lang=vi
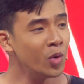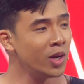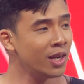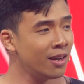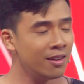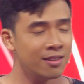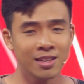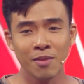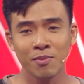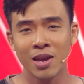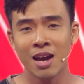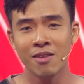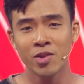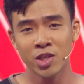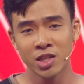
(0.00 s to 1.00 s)
vui khi được tham
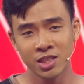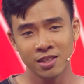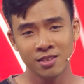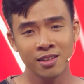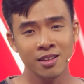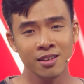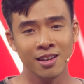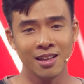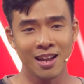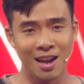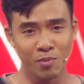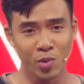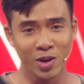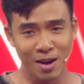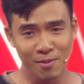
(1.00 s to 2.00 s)
gia vào chương trình Thách thức Trên
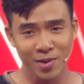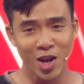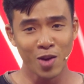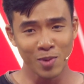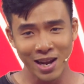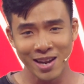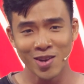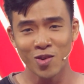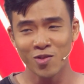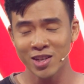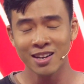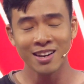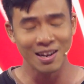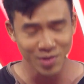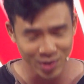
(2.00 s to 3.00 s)
hài mùa năm ngày hôm nay cùng với tất cả